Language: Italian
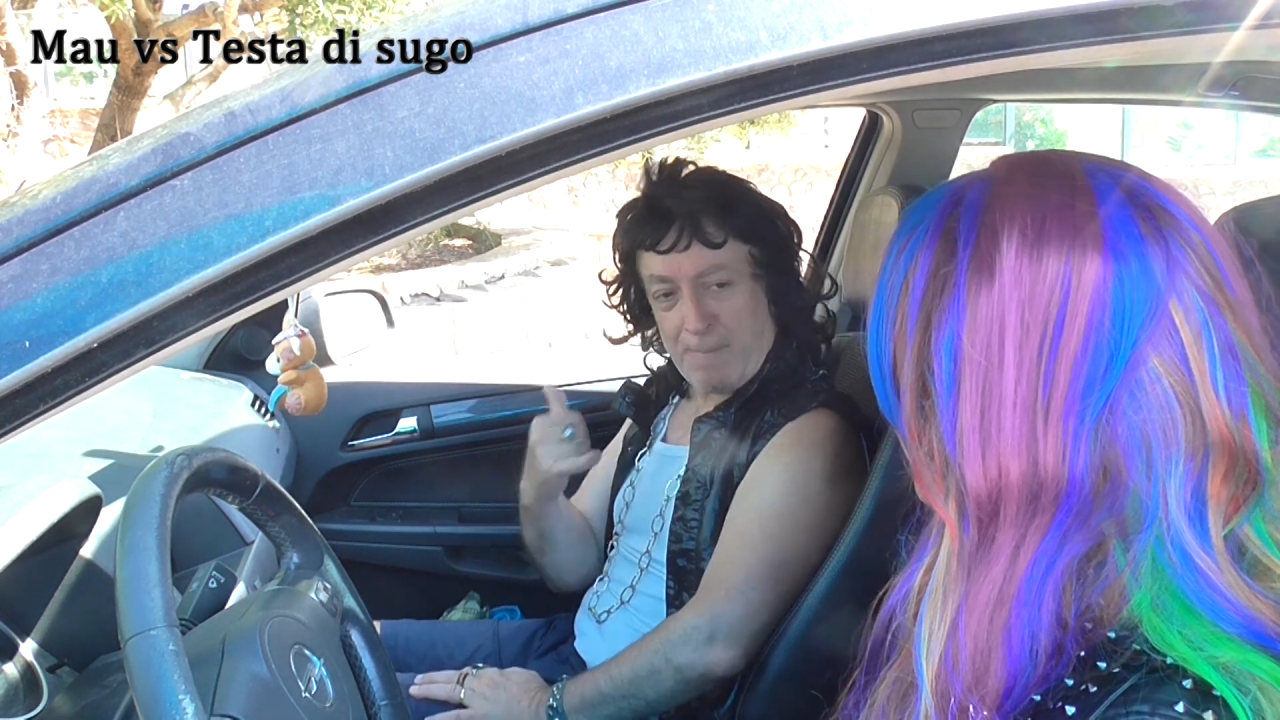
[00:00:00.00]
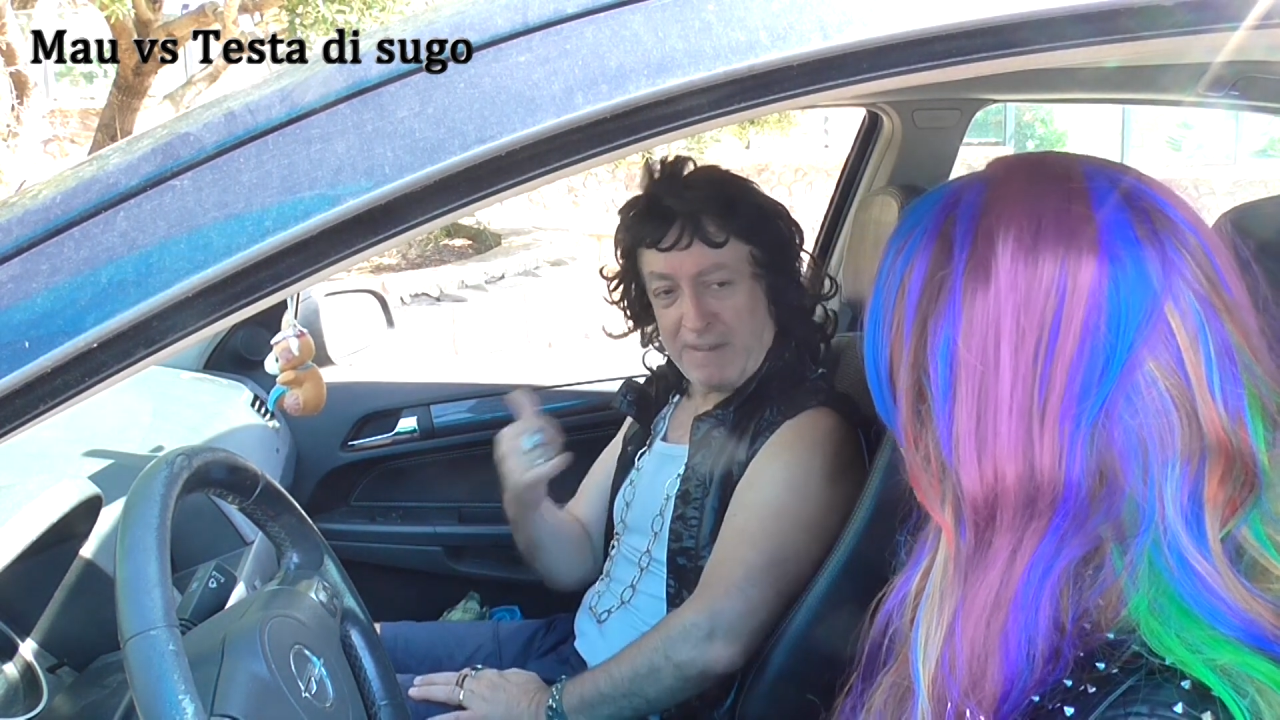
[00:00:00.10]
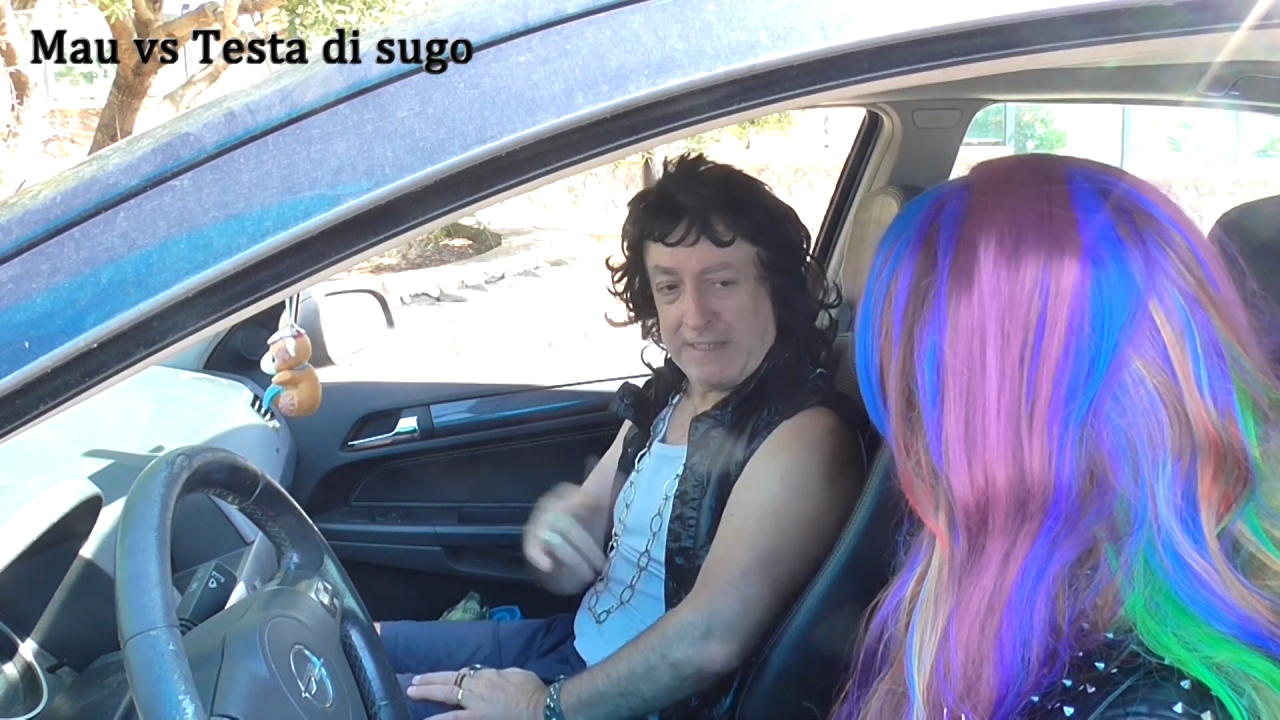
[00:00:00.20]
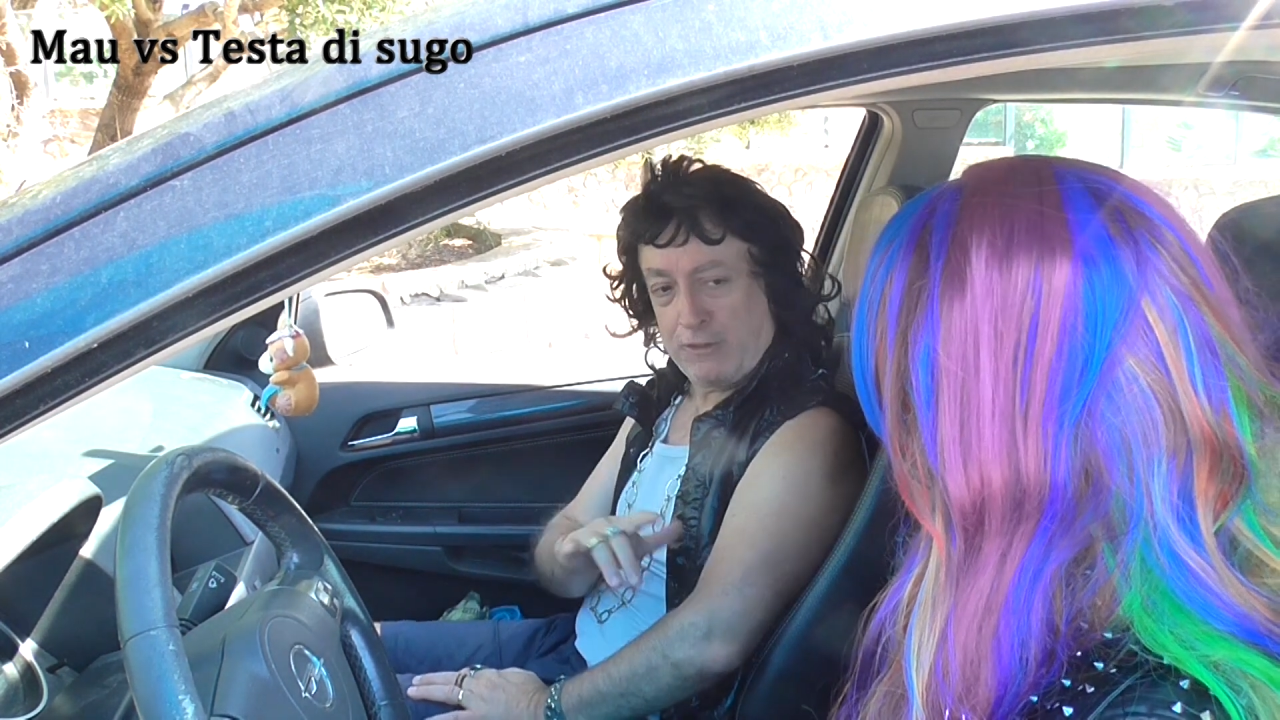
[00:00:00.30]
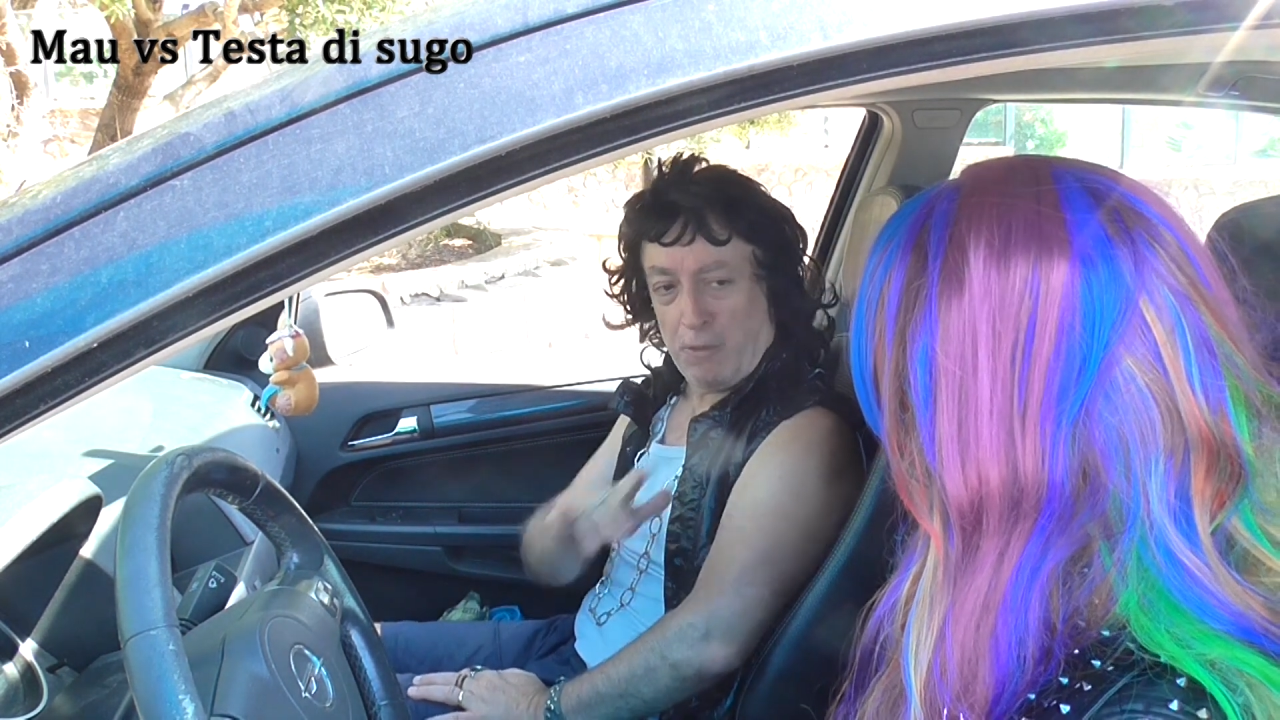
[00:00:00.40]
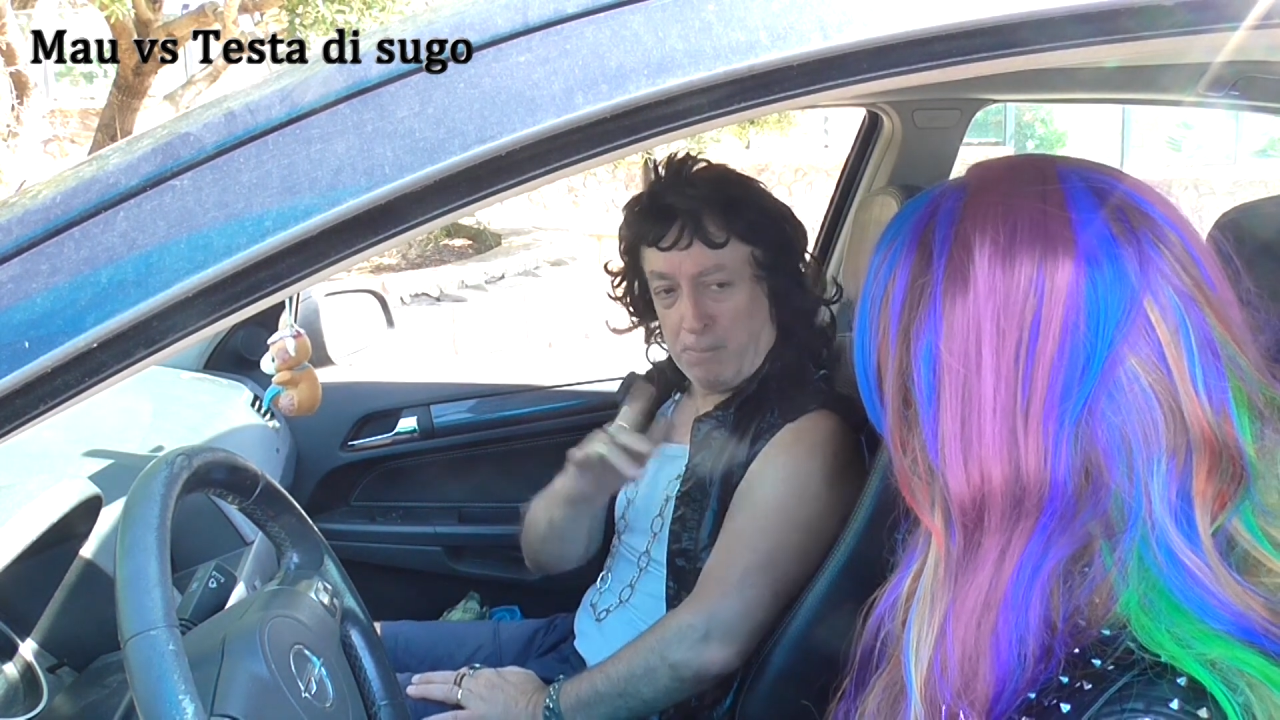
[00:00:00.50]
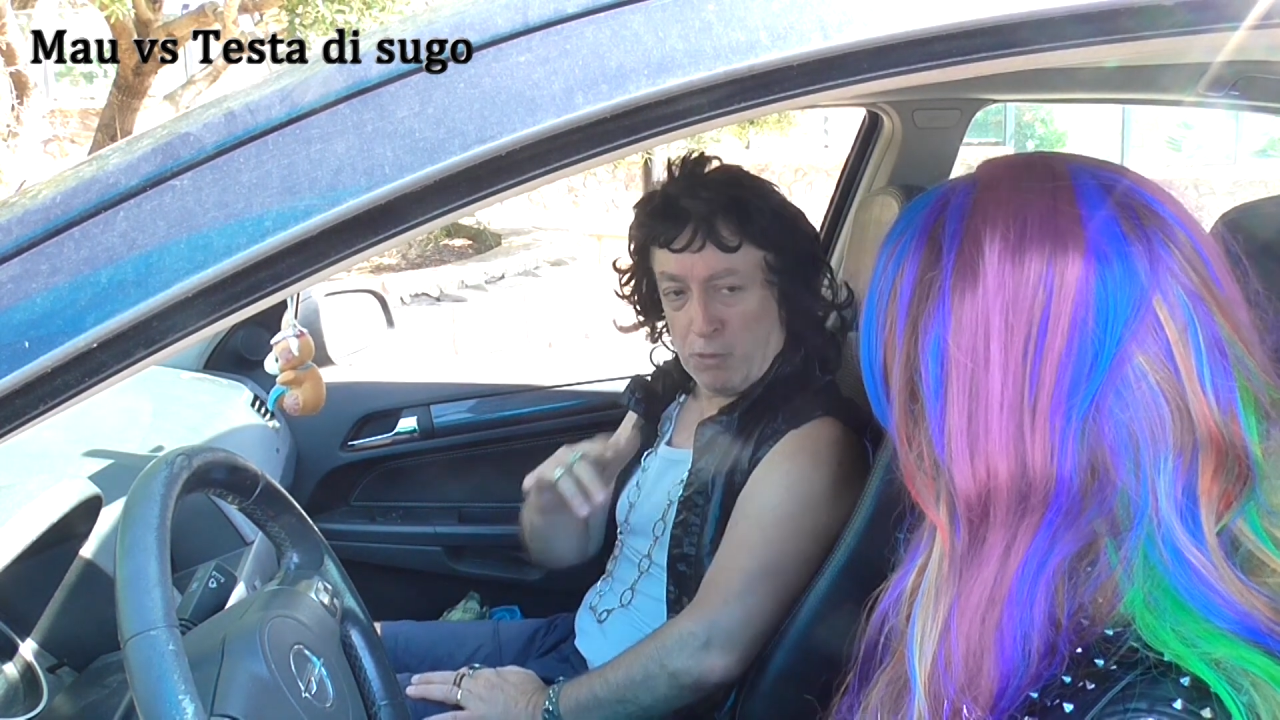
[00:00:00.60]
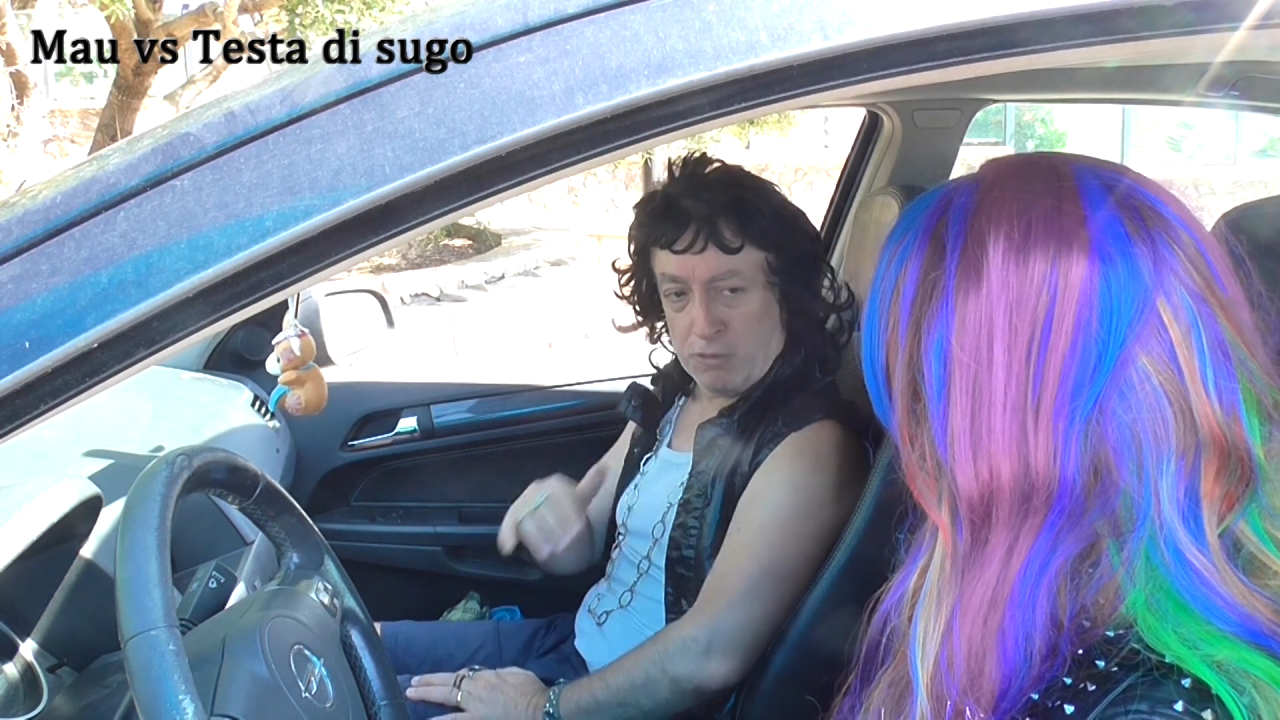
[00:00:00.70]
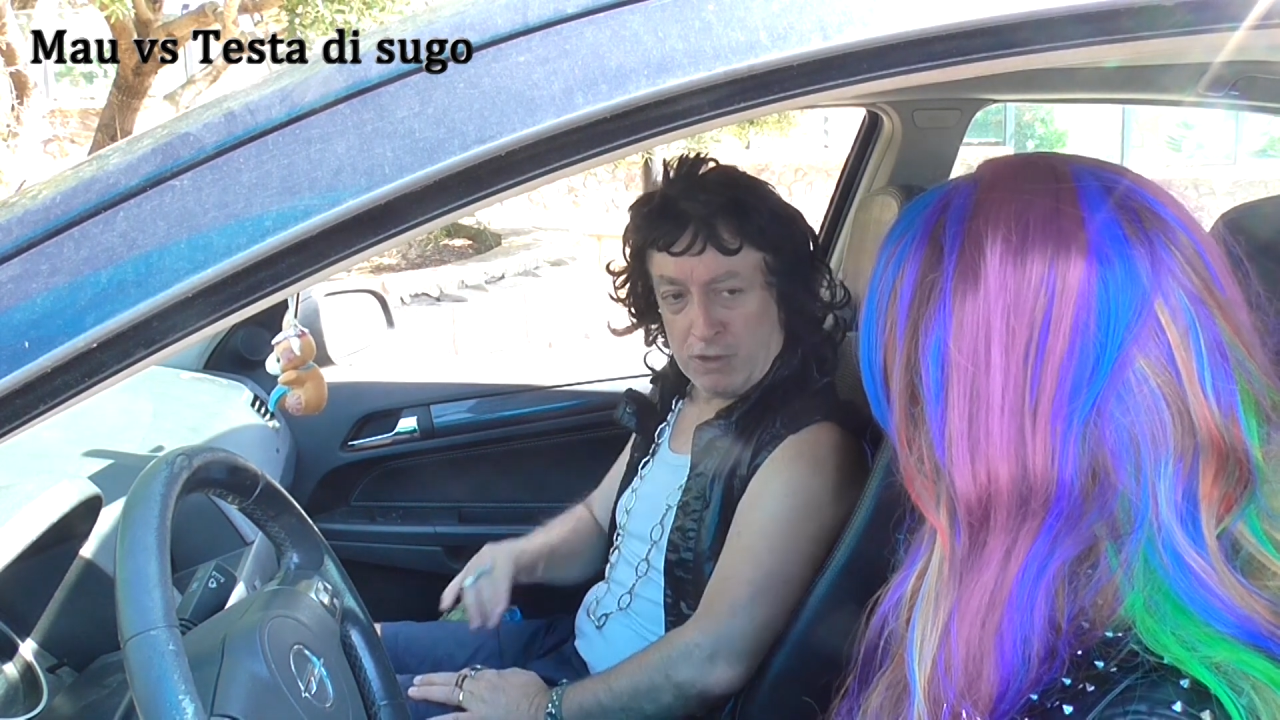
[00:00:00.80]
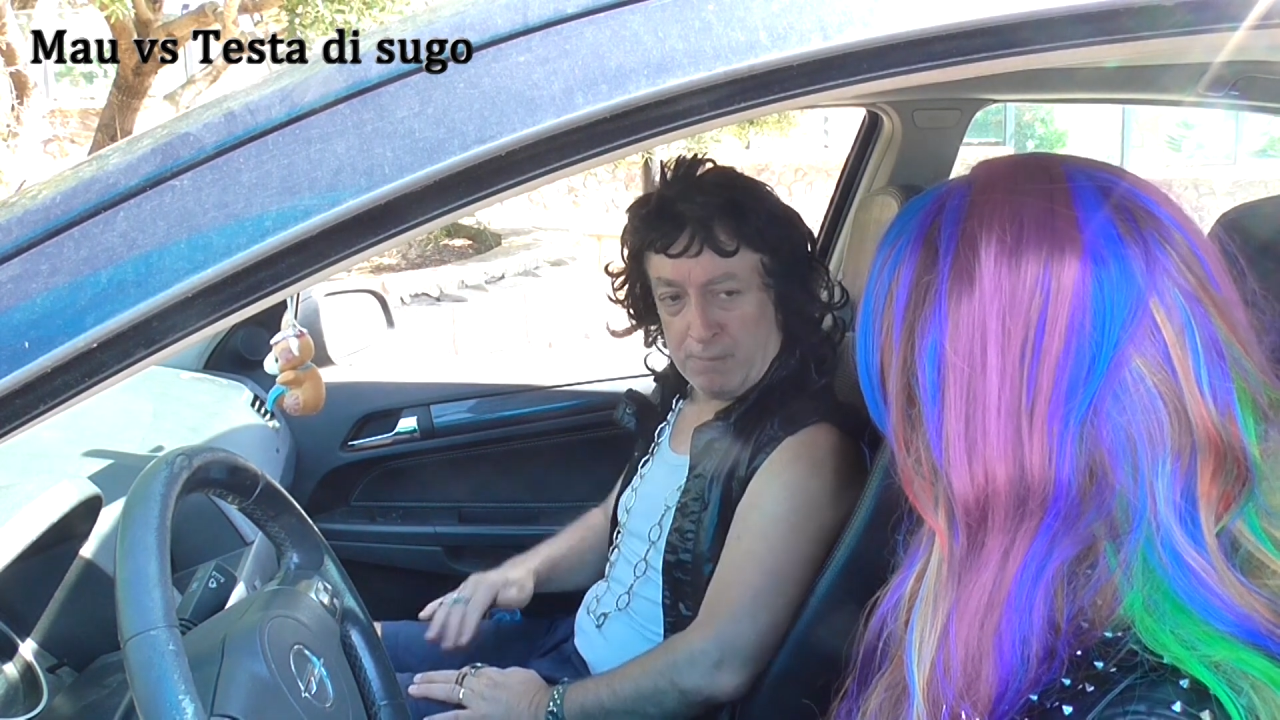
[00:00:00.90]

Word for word: passato brusco,